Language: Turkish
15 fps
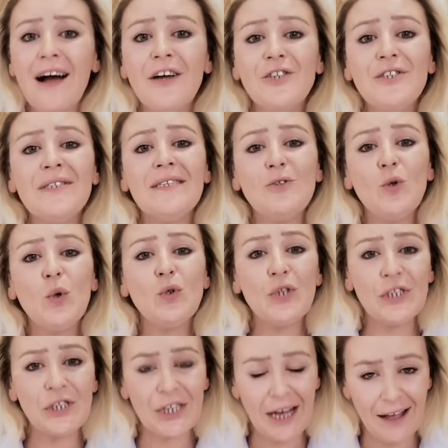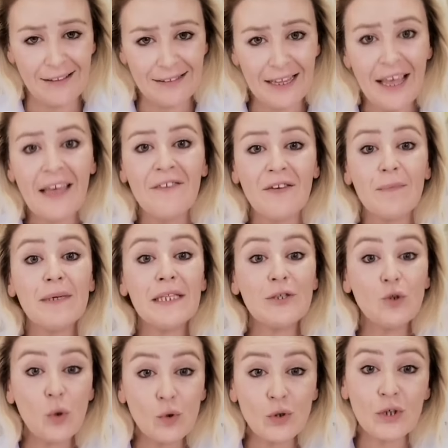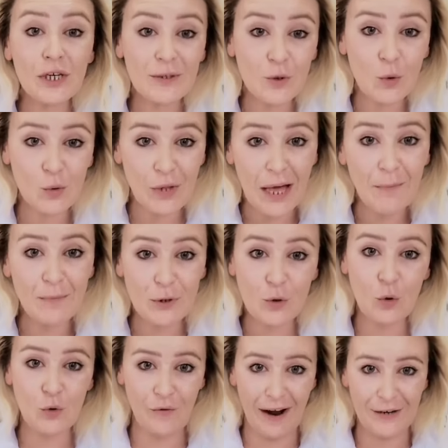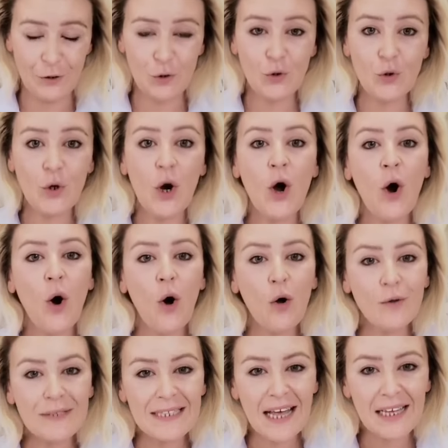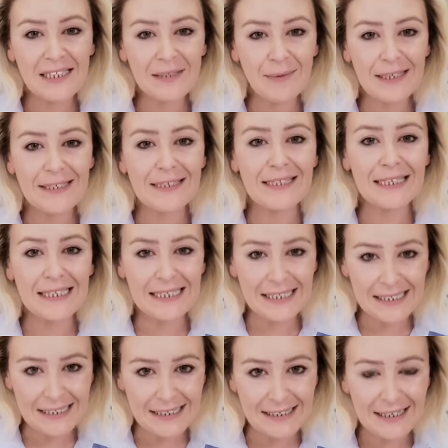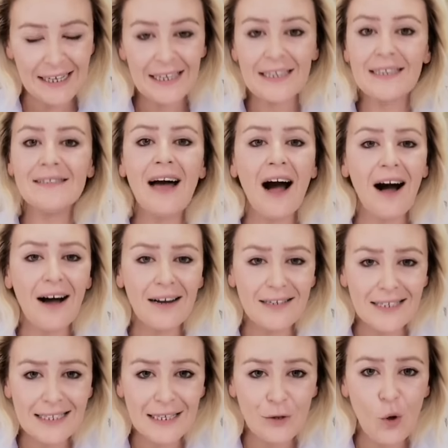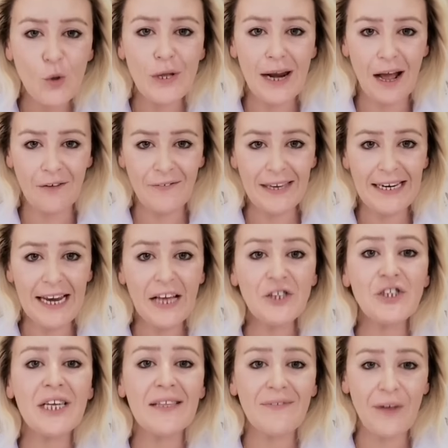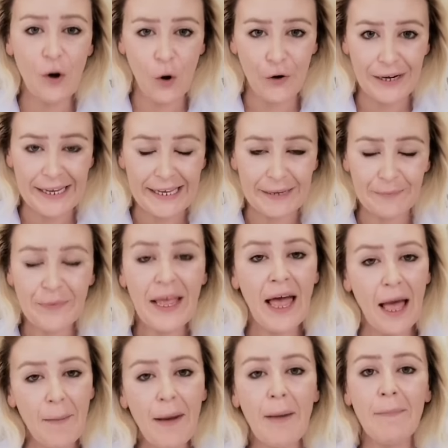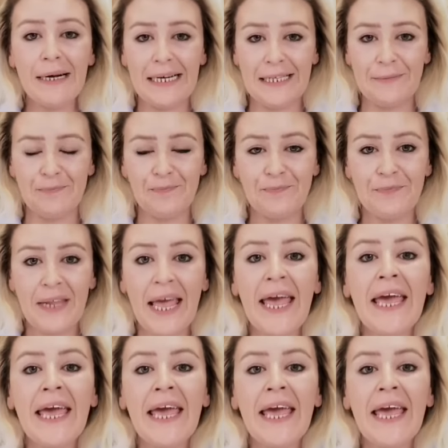karşınıza çokça çıkan ya bana çokça sorulan bir soru var. Şu 10 santimetresi kırık ya da arızalı olarak verilen cetvel örneği. Hemen bakalım.